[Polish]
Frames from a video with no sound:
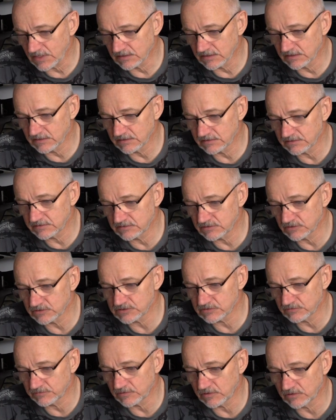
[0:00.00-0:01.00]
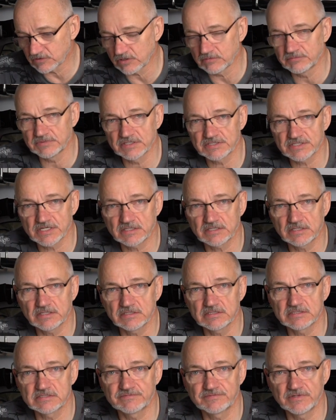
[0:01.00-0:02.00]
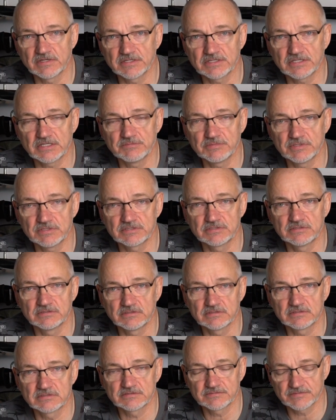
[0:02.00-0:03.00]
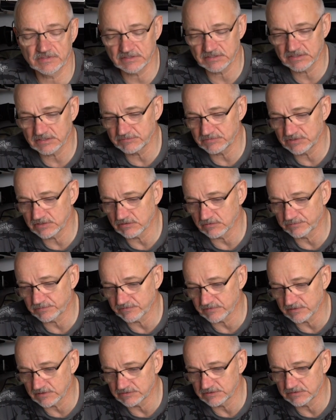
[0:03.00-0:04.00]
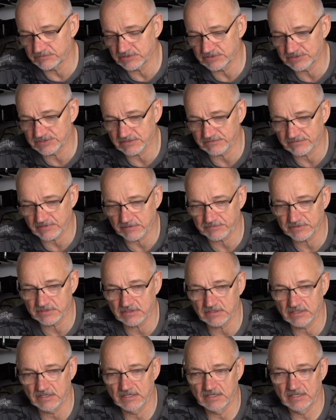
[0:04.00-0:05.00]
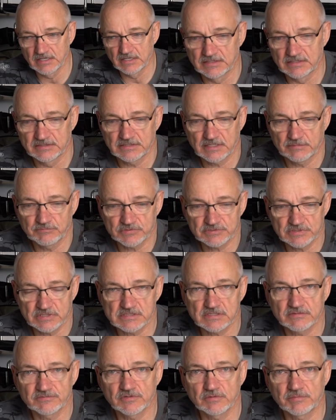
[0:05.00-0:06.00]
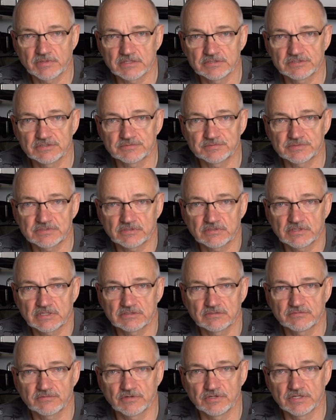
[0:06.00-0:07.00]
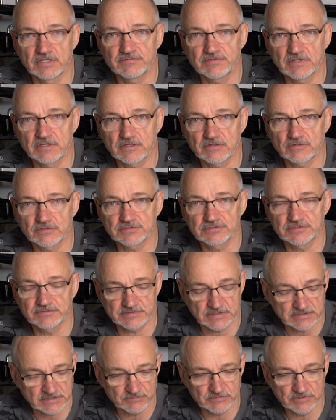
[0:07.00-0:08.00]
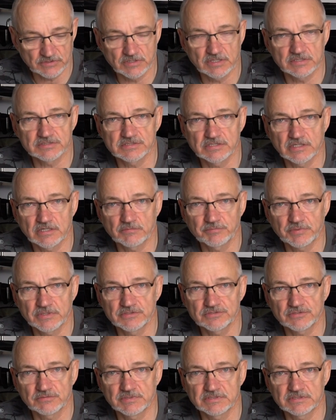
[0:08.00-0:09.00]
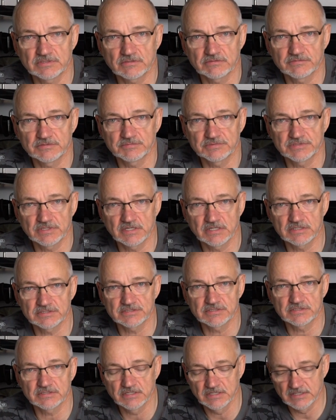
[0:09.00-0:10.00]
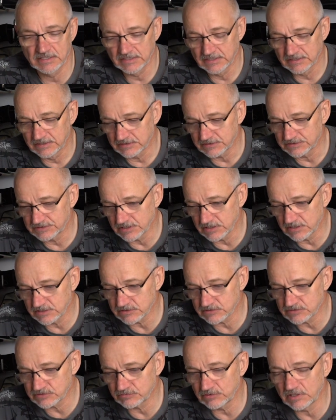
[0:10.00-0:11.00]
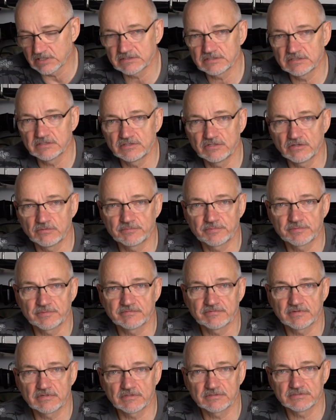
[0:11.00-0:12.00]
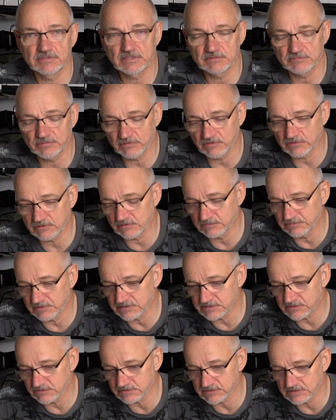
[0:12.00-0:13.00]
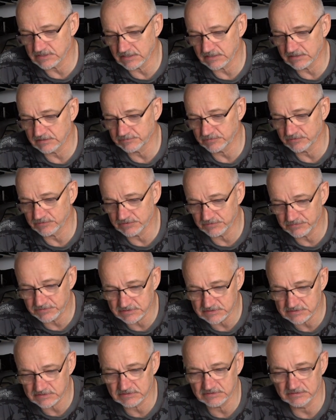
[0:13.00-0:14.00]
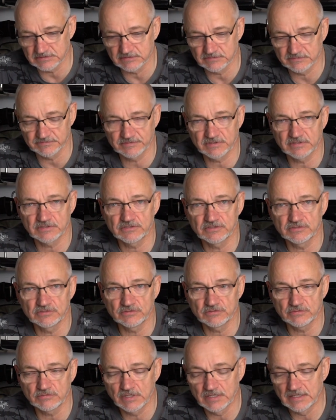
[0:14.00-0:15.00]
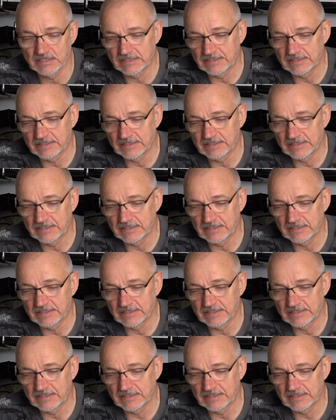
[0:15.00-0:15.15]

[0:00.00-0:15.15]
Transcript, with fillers: E, to są ogromne rzeki z wielkimi, z wielkimi opowalonymi drzewami. Tam można sobie wyobrazić pstrąga dowolnej wielkości, w takim dole 4-5 metrowym, gdzie leży, gdzie leży stuletni dąb powalony albo ogromna sosna. Pod nim jest e, wielki dół.